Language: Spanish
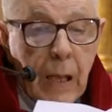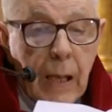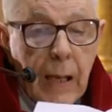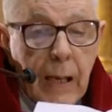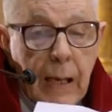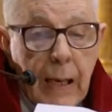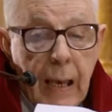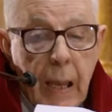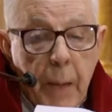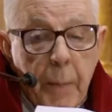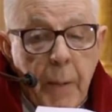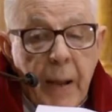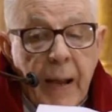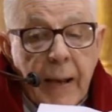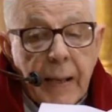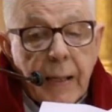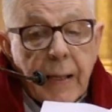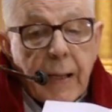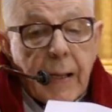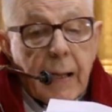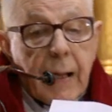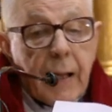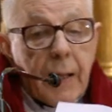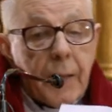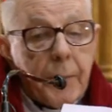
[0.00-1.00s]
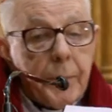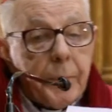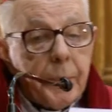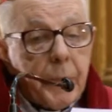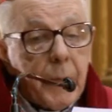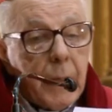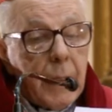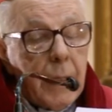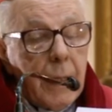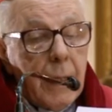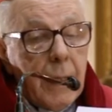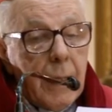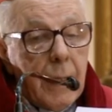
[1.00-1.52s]
la barca
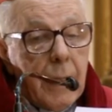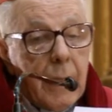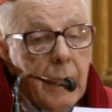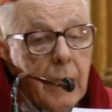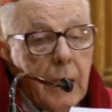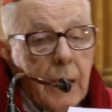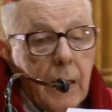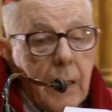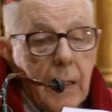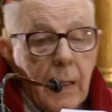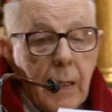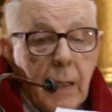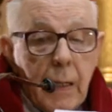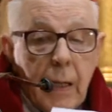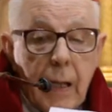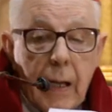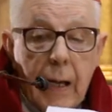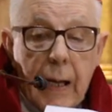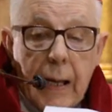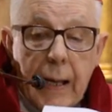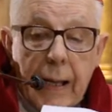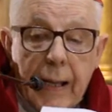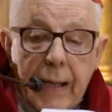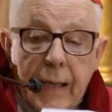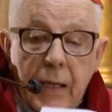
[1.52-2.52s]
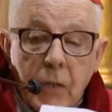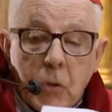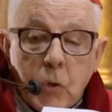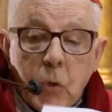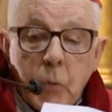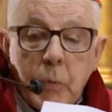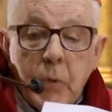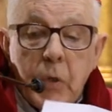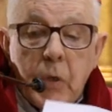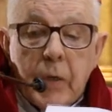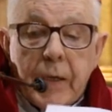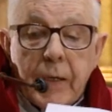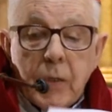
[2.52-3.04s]
a la que
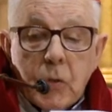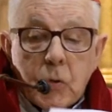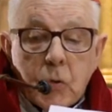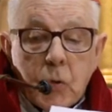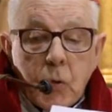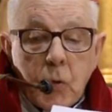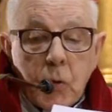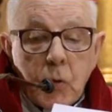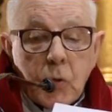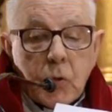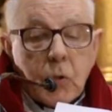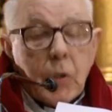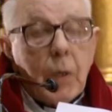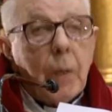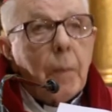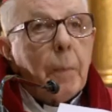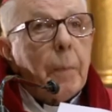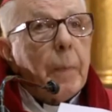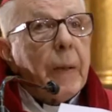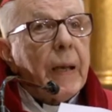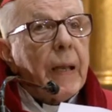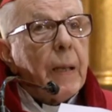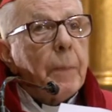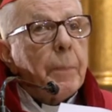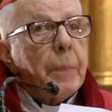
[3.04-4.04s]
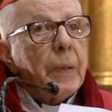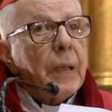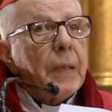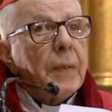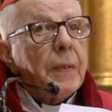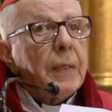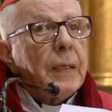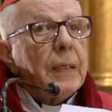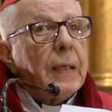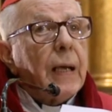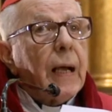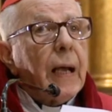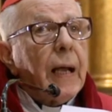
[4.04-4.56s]
subió Jesús para
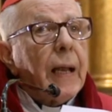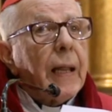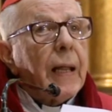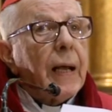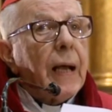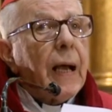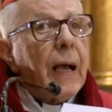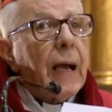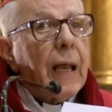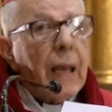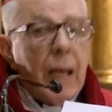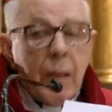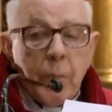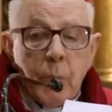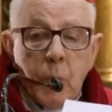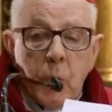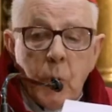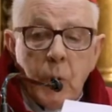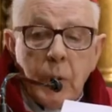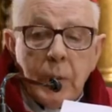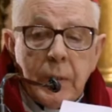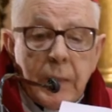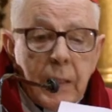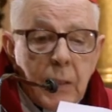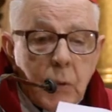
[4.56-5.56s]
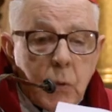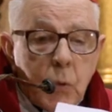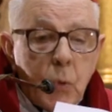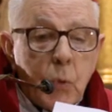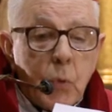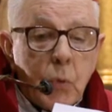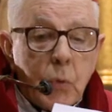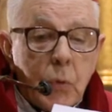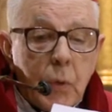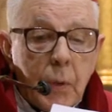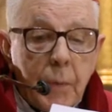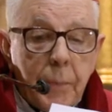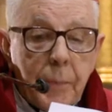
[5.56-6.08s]
predicar a la
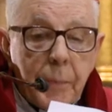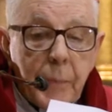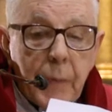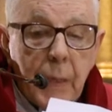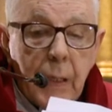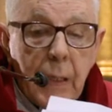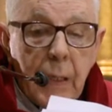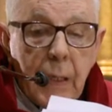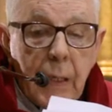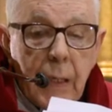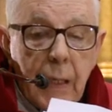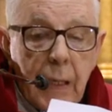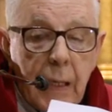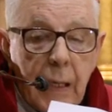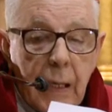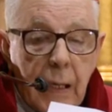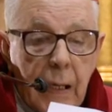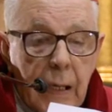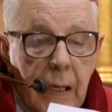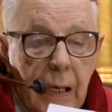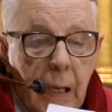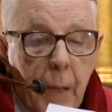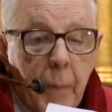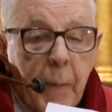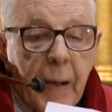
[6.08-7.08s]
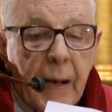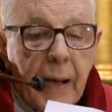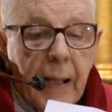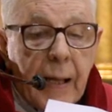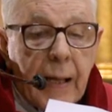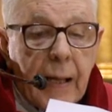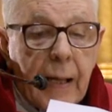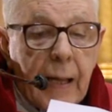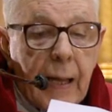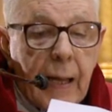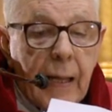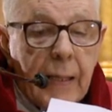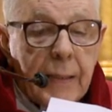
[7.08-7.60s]
multitud, la
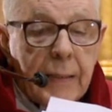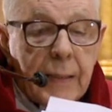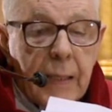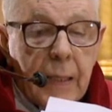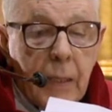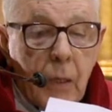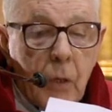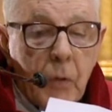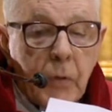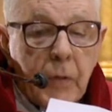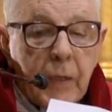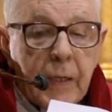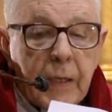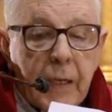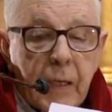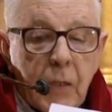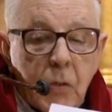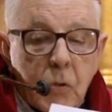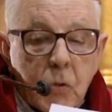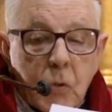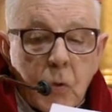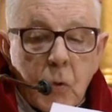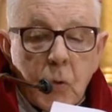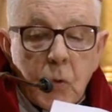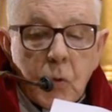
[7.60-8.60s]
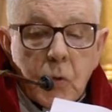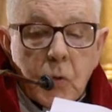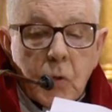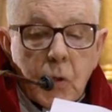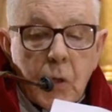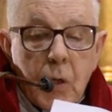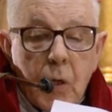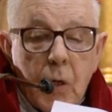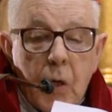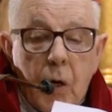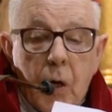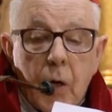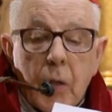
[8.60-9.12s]
barca desde donde Jesús
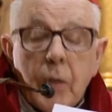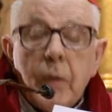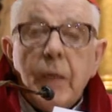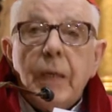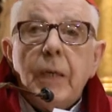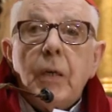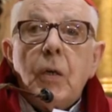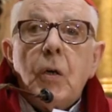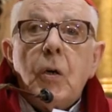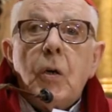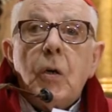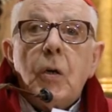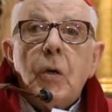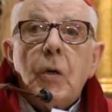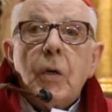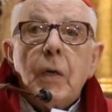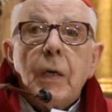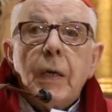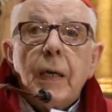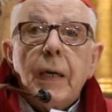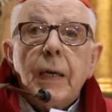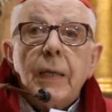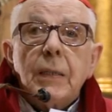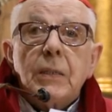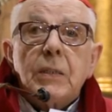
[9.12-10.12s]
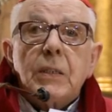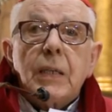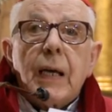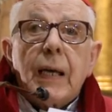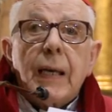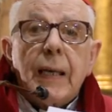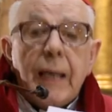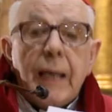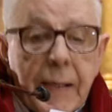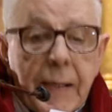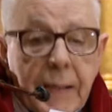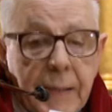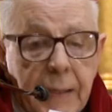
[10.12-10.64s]
ordenó echar
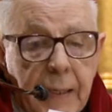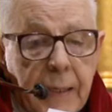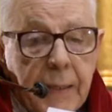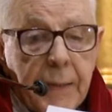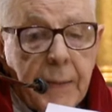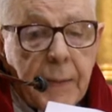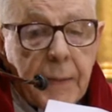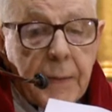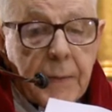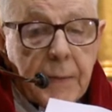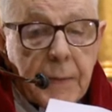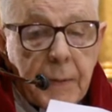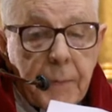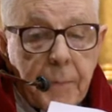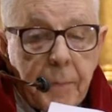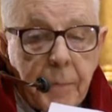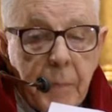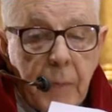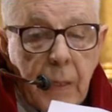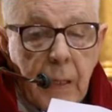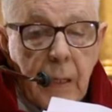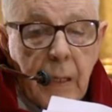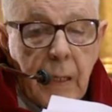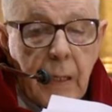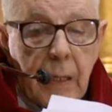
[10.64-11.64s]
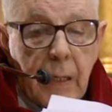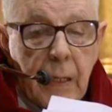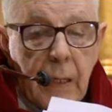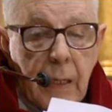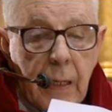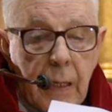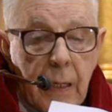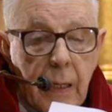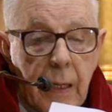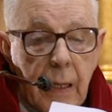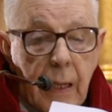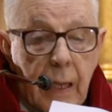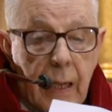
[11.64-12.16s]
redes.
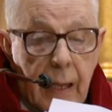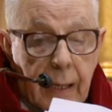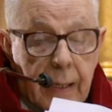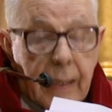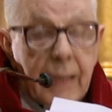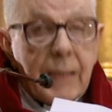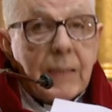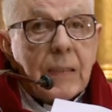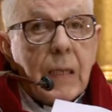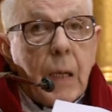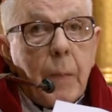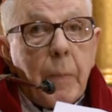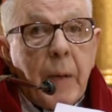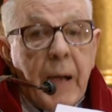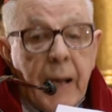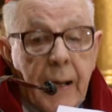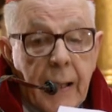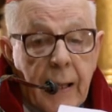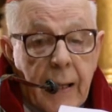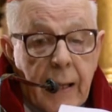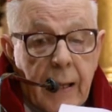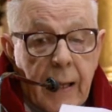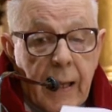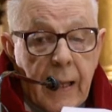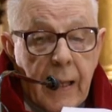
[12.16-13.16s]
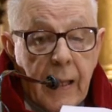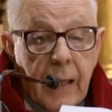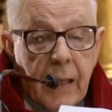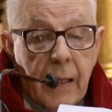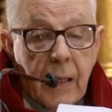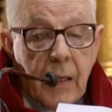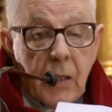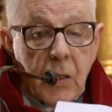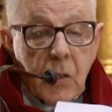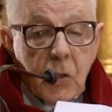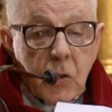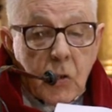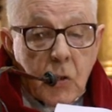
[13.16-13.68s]
Aquella barca
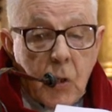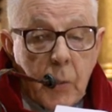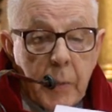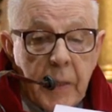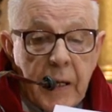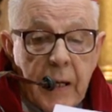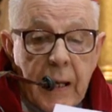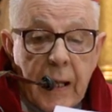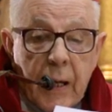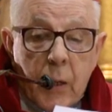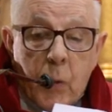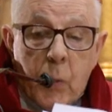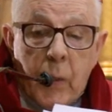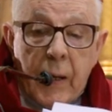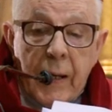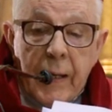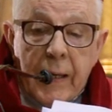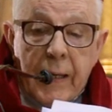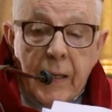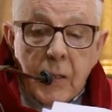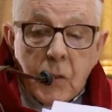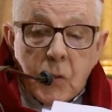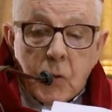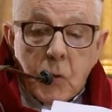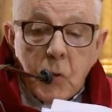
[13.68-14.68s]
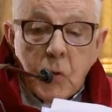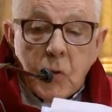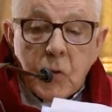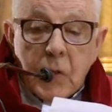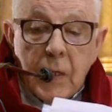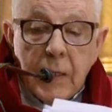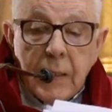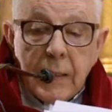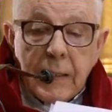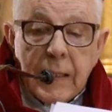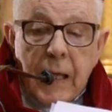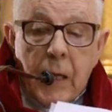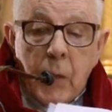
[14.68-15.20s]
sobre la cual Jesús
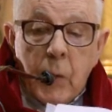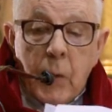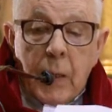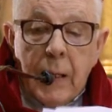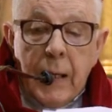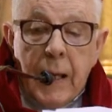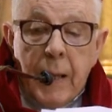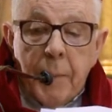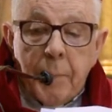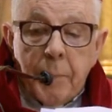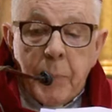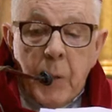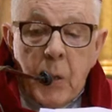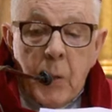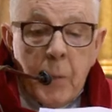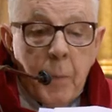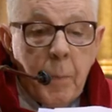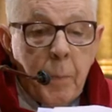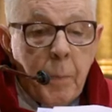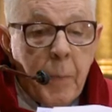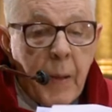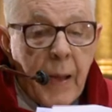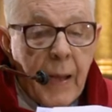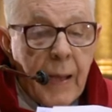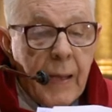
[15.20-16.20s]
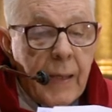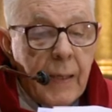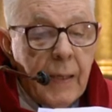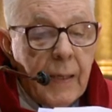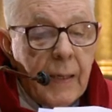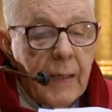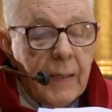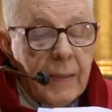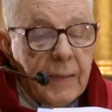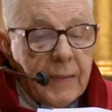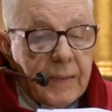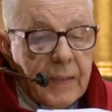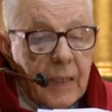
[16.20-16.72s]
sentado en la pompa
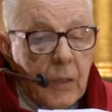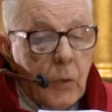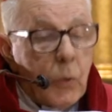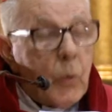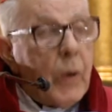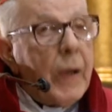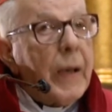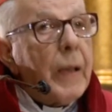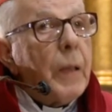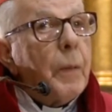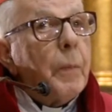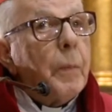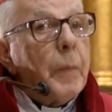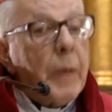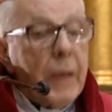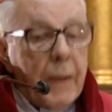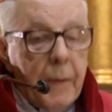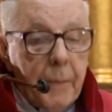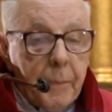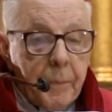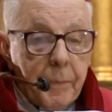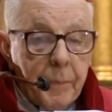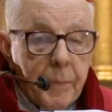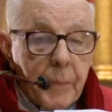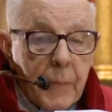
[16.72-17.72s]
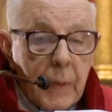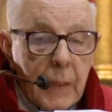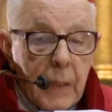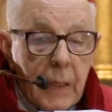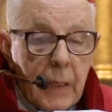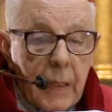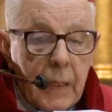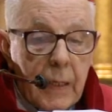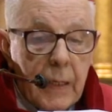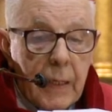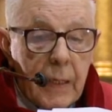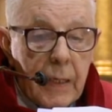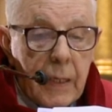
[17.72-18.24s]
se duerme
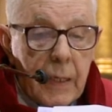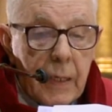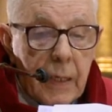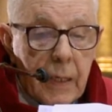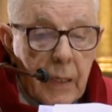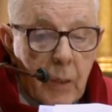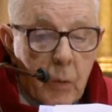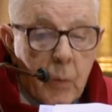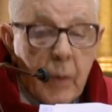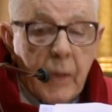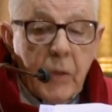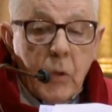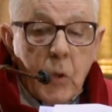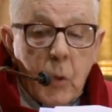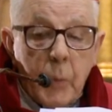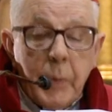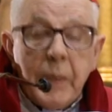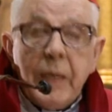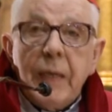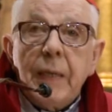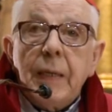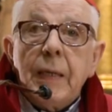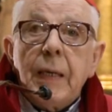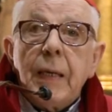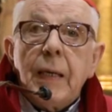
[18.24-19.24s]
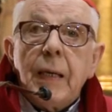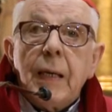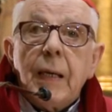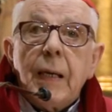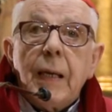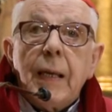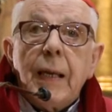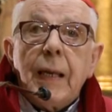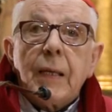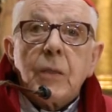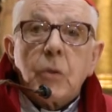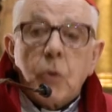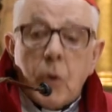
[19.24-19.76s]
y cuando viene
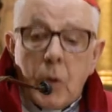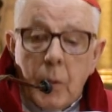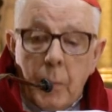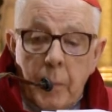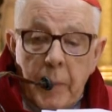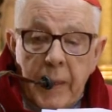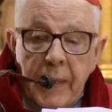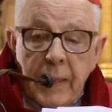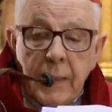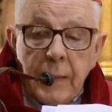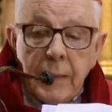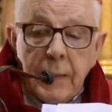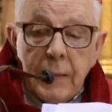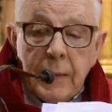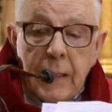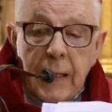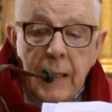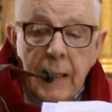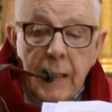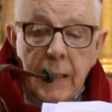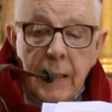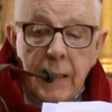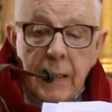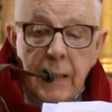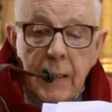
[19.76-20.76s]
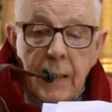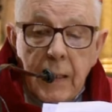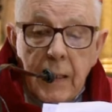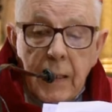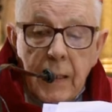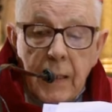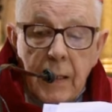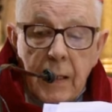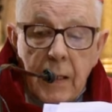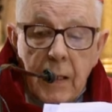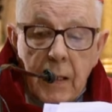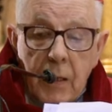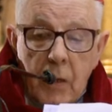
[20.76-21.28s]
la tormenta,
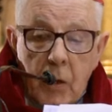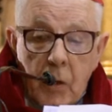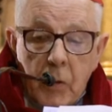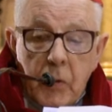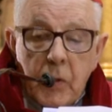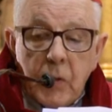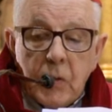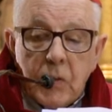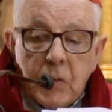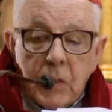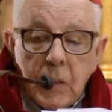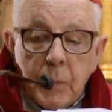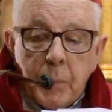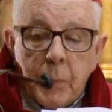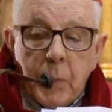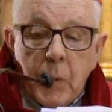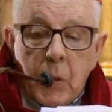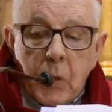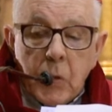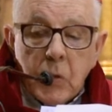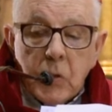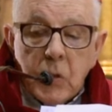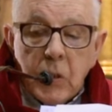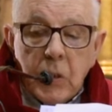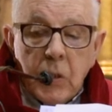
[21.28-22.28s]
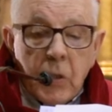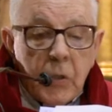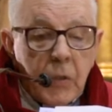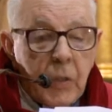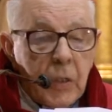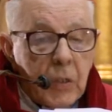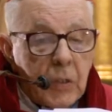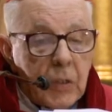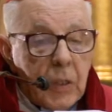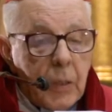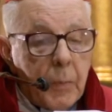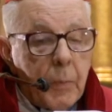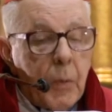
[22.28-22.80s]
los discípulos llenos
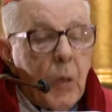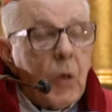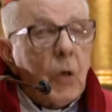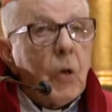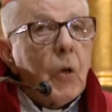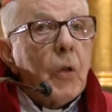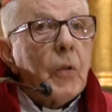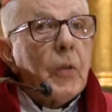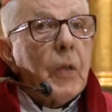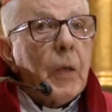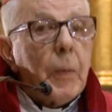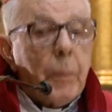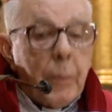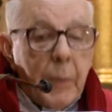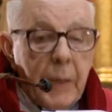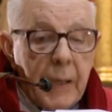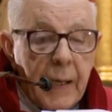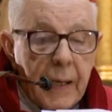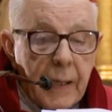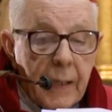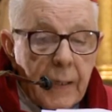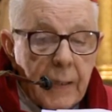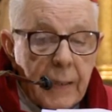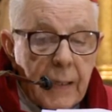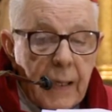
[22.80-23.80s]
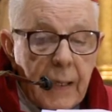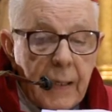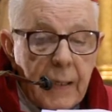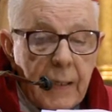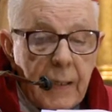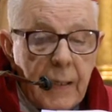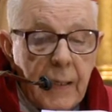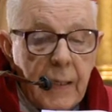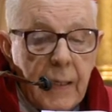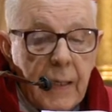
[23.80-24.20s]
de temor lo despiertan